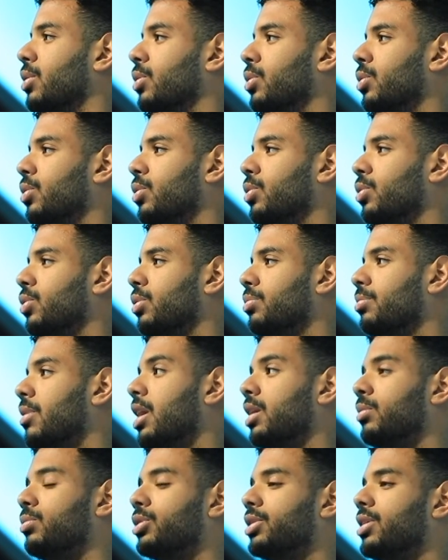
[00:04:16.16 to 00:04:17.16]

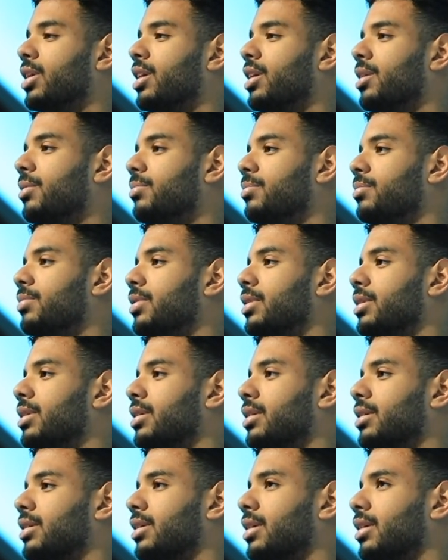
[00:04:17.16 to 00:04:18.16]
ومع المنتخب
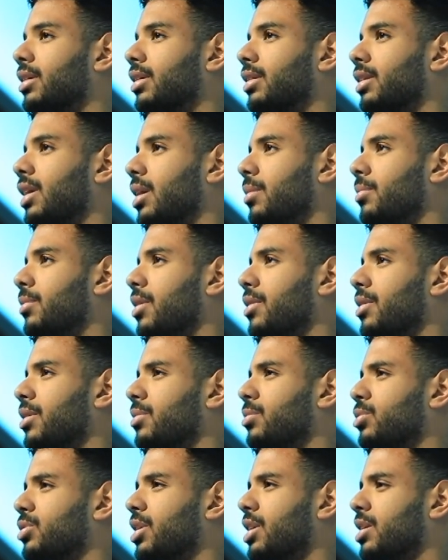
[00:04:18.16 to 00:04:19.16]
آه، لعبنا
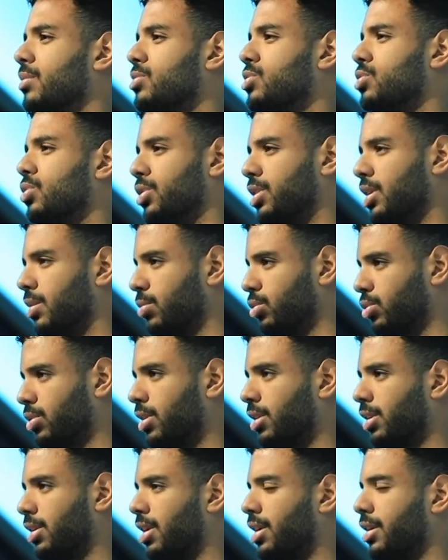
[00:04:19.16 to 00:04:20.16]
ضد منتخب السعودية
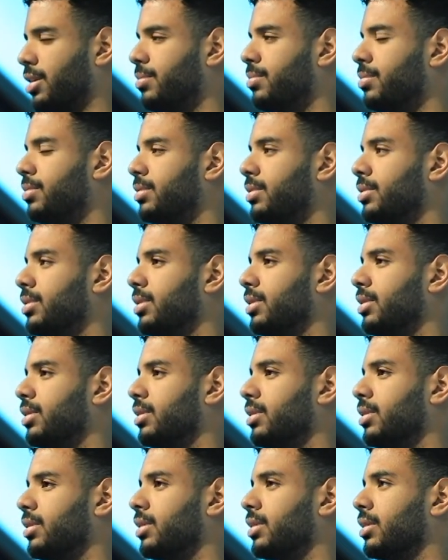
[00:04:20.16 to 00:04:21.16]
ببطولة العرب
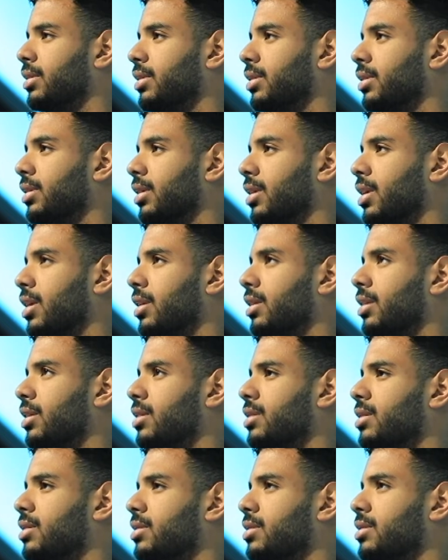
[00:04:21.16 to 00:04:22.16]
آه، كانت
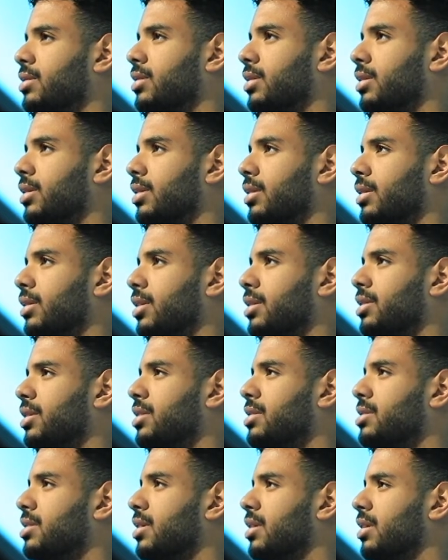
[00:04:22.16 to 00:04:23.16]

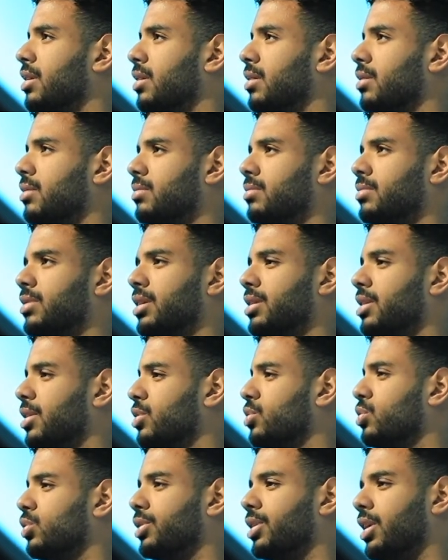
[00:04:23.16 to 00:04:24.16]
النتيجة تقدر
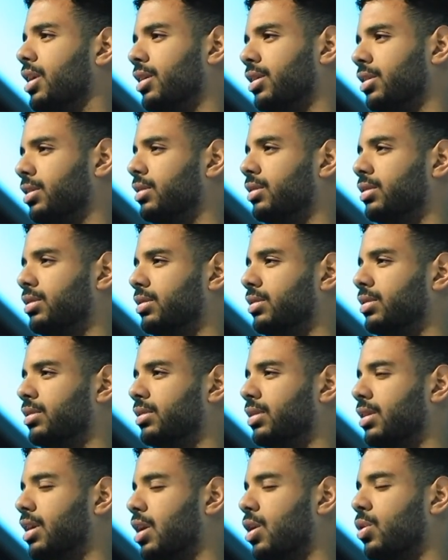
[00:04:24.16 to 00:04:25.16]
تقول تعادل
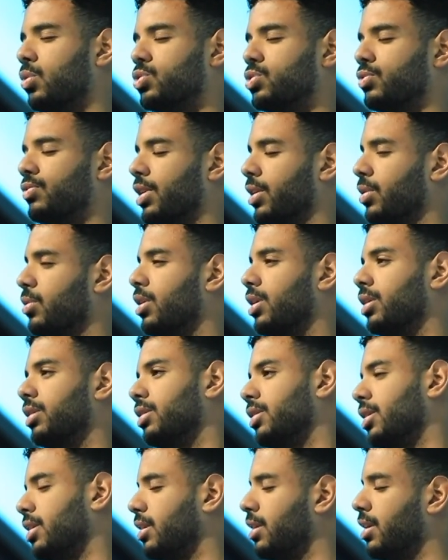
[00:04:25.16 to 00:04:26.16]
او فرق
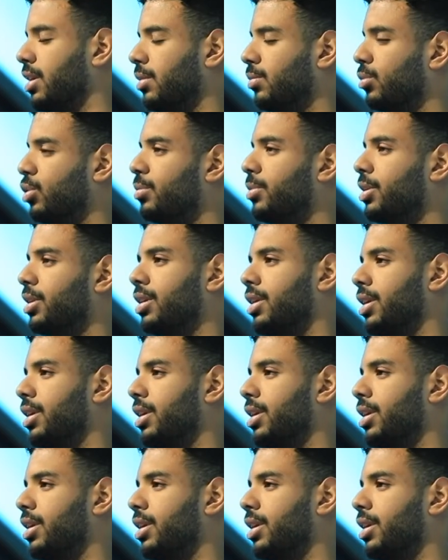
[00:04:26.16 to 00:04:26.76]
واحد لنا المهم انه